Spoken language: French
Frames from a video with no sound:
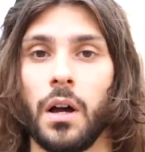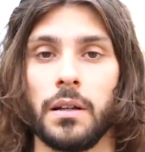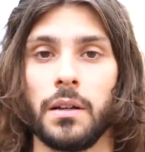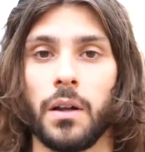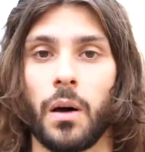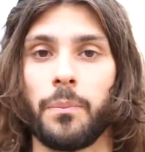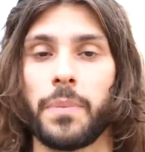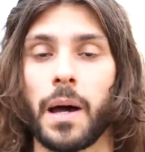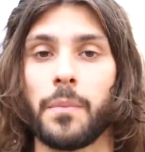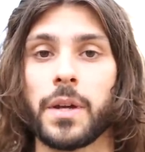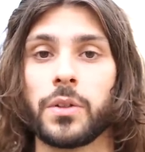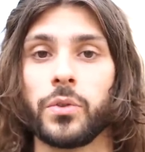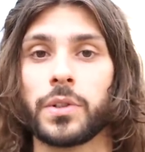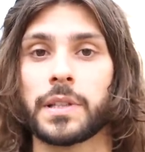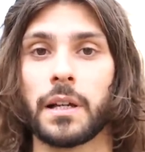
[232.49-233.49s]
leur
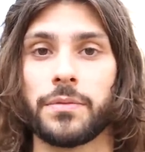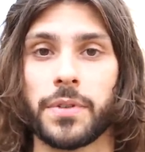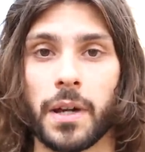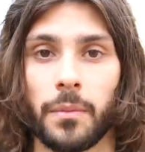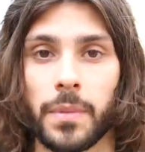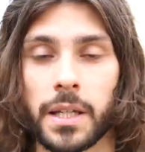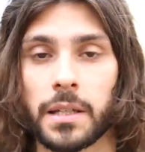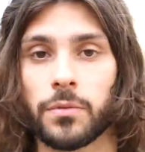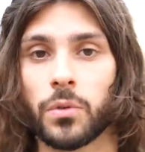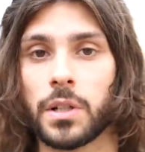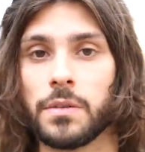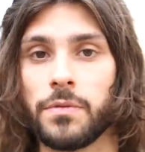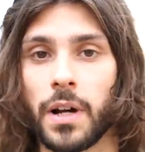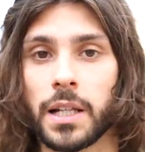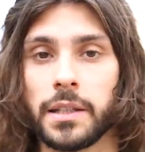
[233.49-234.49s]
permettre de s'affirmer, qui vont
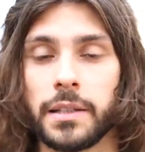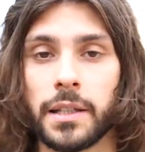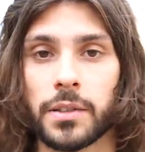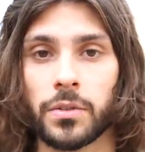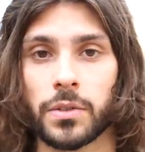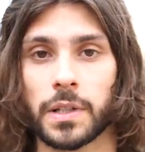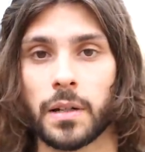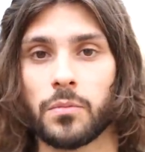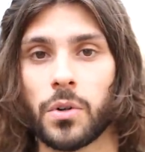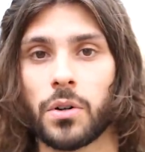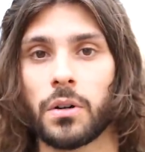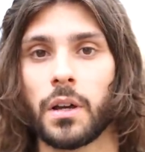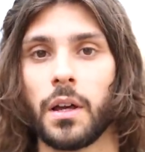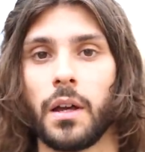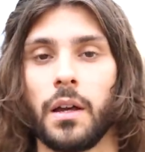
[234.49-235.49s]
les valider socialement,